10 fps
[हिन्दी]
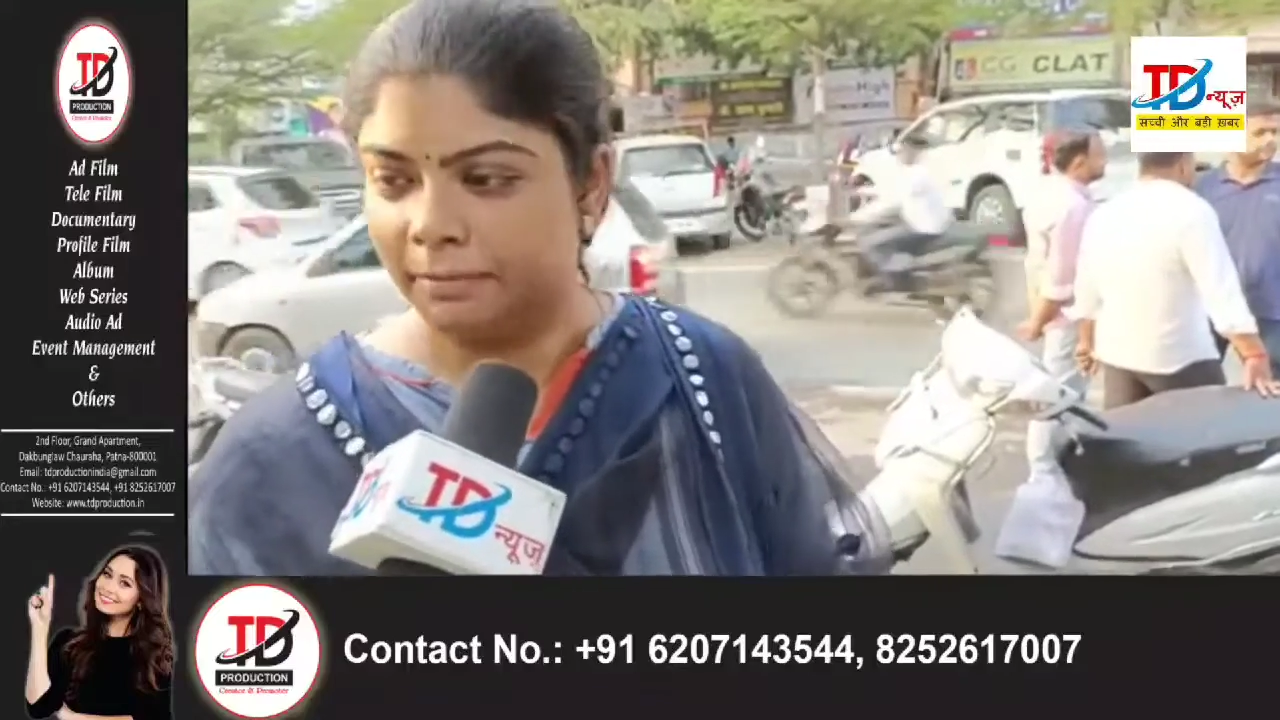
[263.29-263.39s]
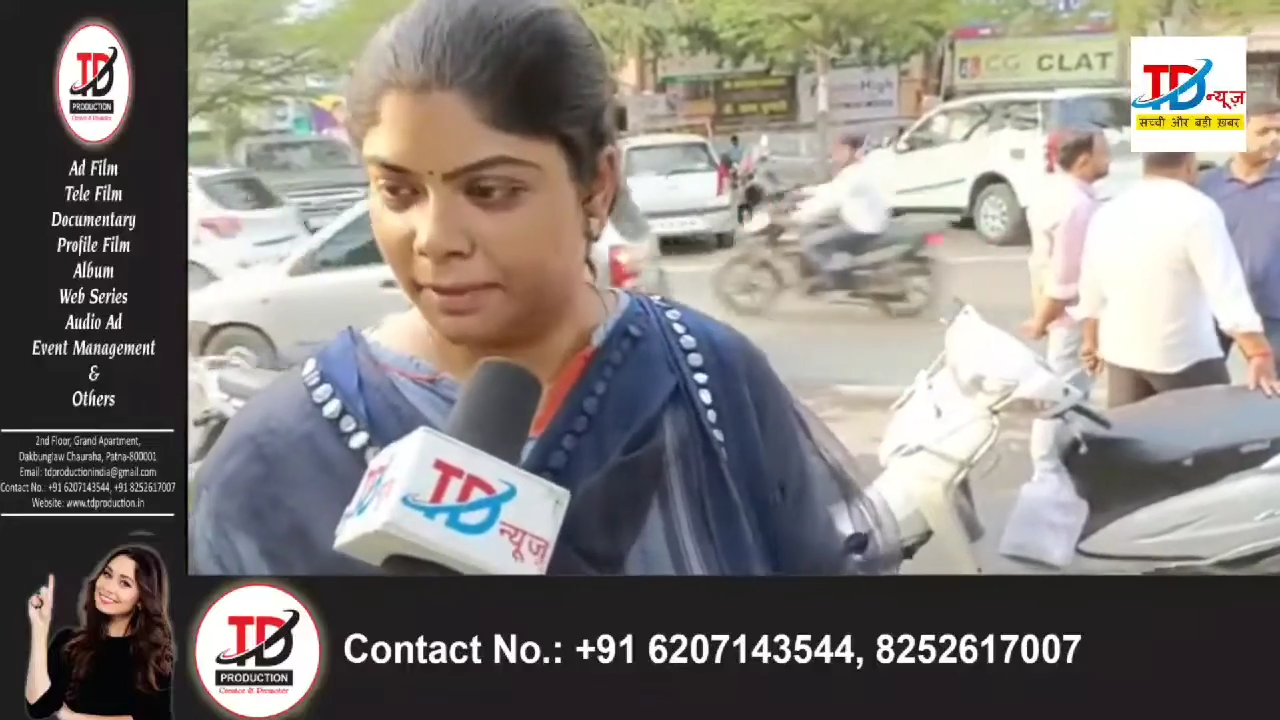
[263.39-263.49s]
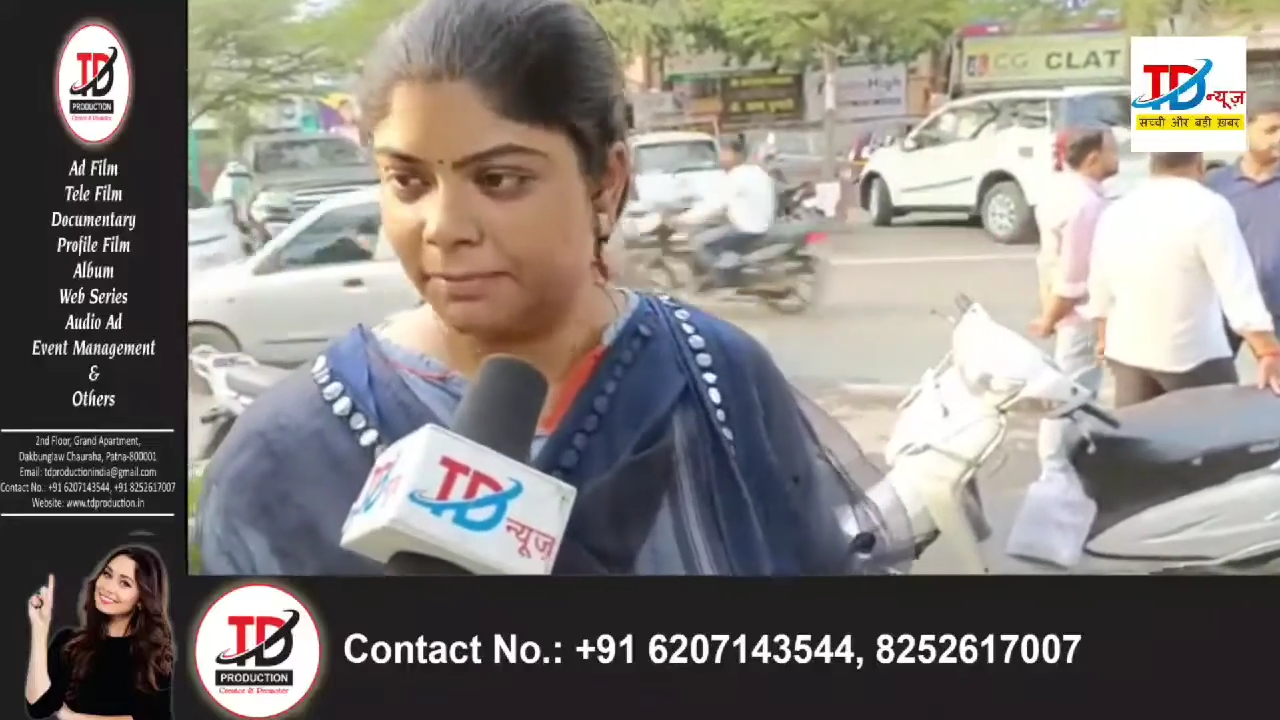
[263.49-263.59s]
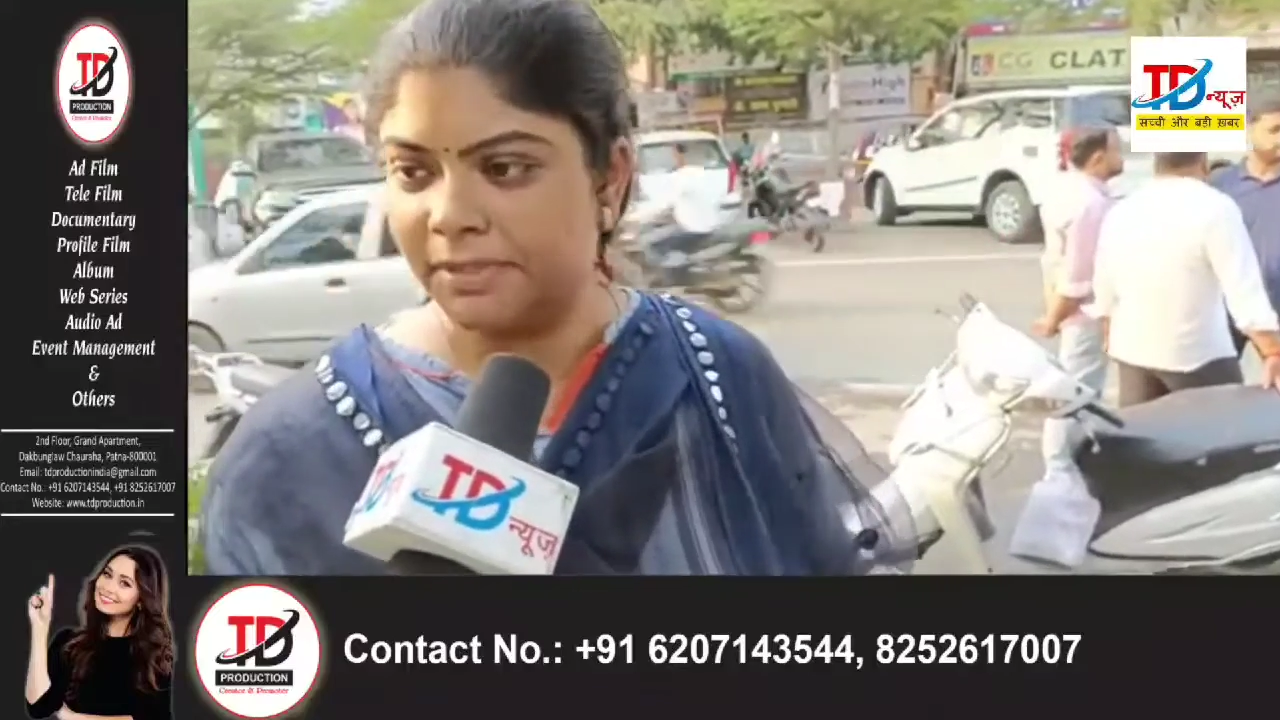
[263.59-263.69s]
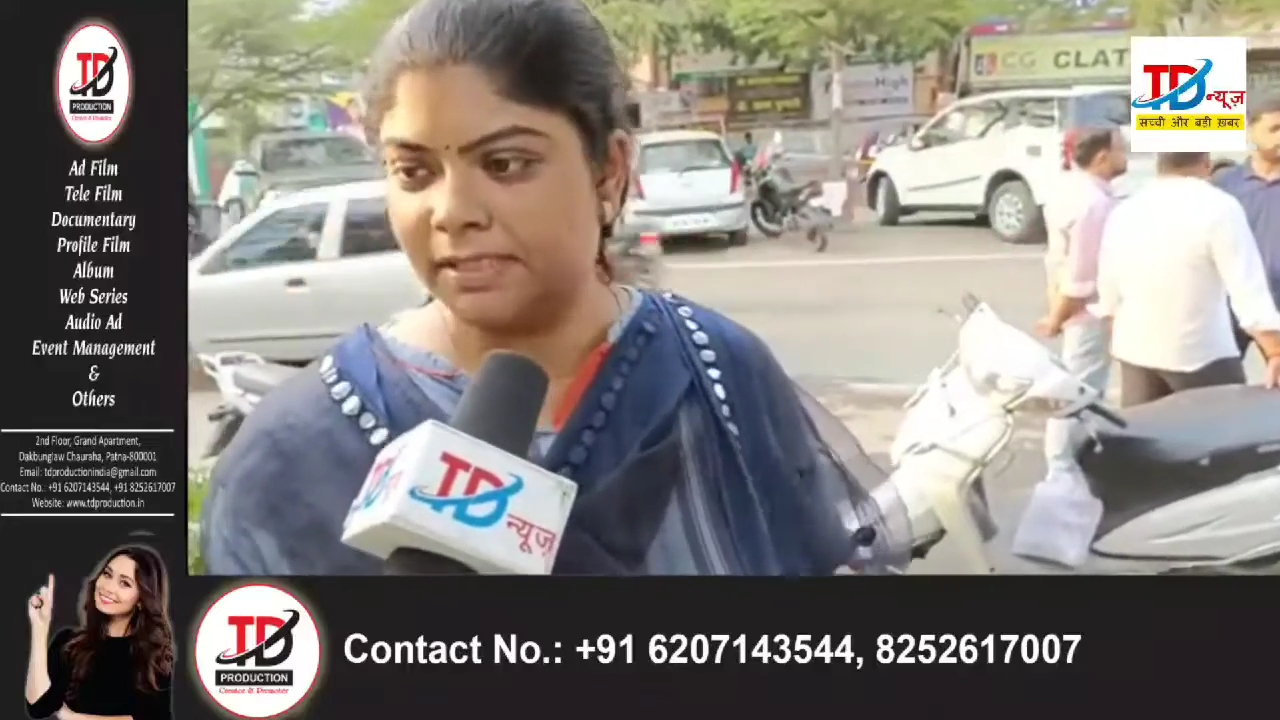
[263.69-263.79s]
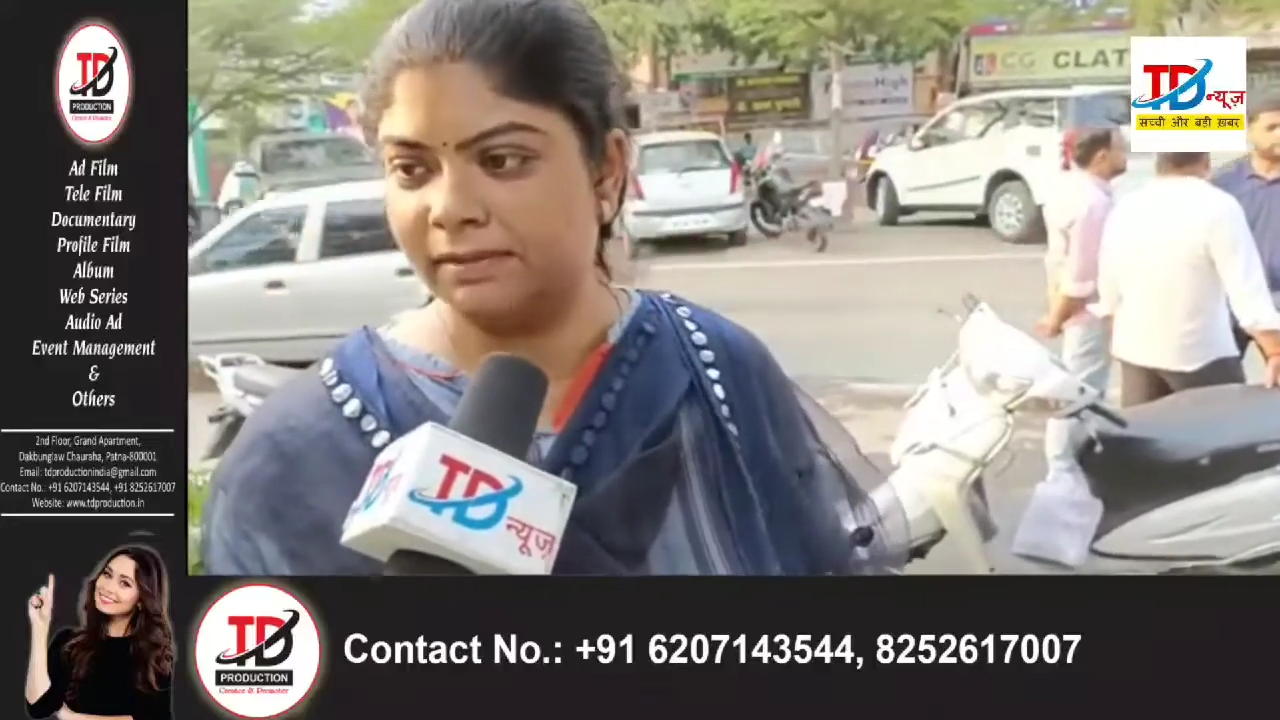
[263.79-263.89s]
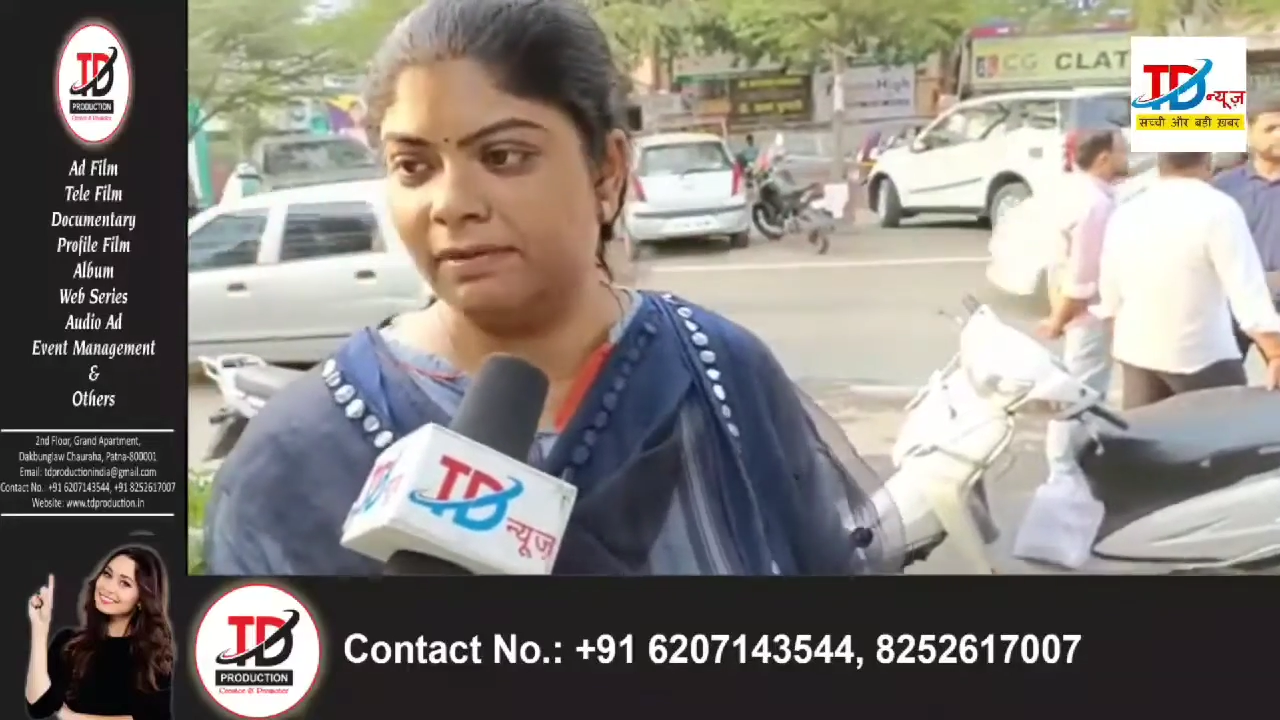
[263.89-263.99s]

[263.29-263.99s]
मतलब इसी से